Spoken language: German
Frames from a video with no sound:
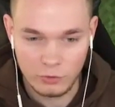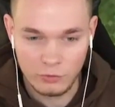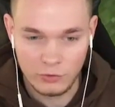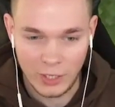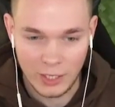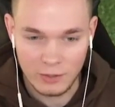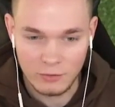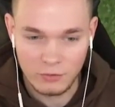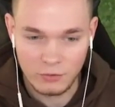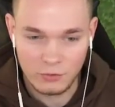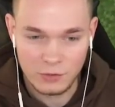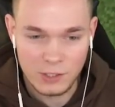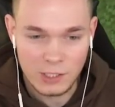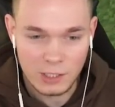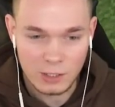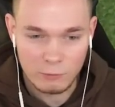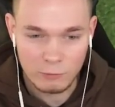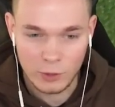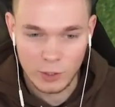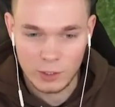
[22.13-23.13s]
dann
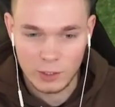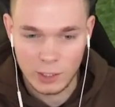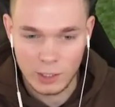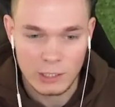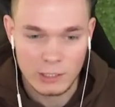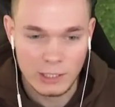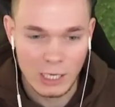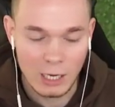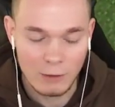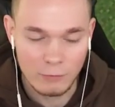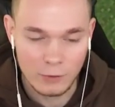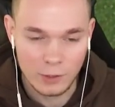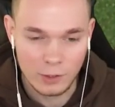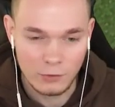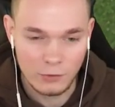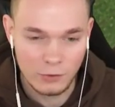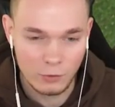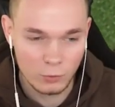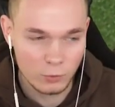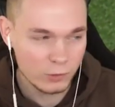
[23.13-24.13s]
sneaken wir in der Java
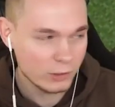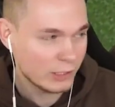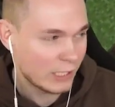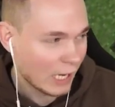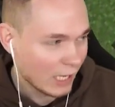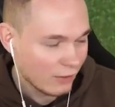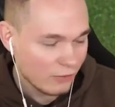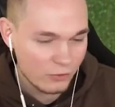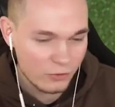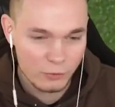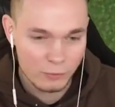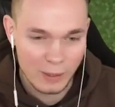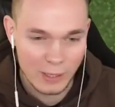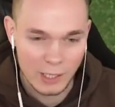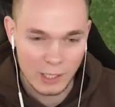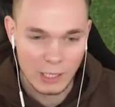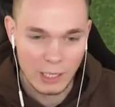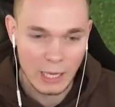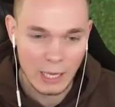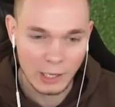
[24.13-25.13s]
Edition ganz
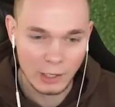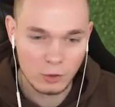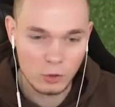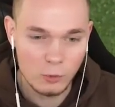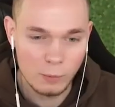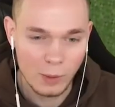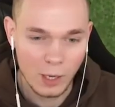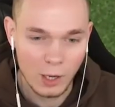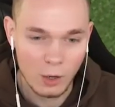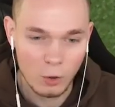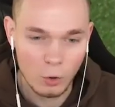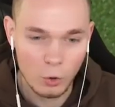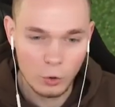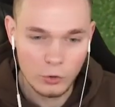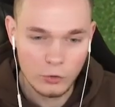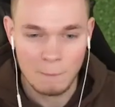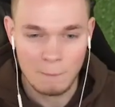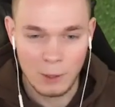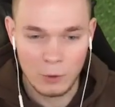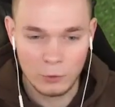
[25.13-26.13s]
normal herüber
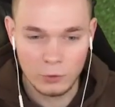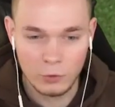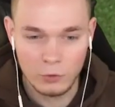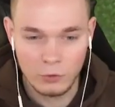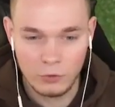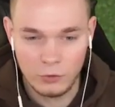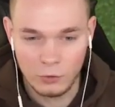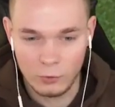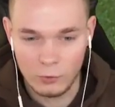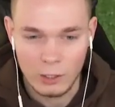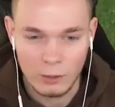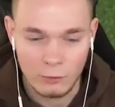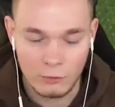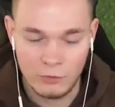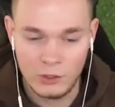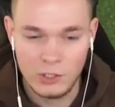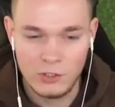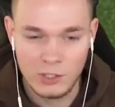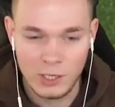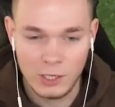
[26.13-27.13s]
und bauen uns so
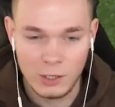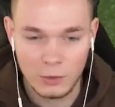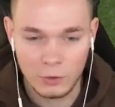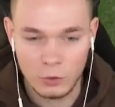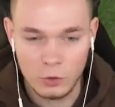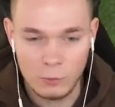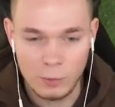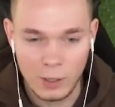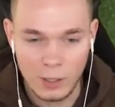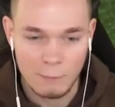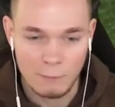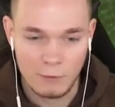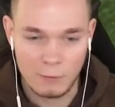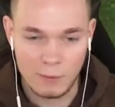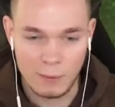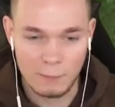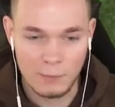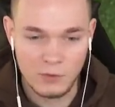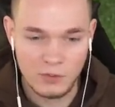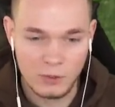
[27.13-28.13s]
sicher rüber. Wenn man
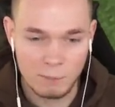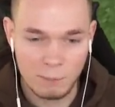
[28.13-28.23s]
ein bisschen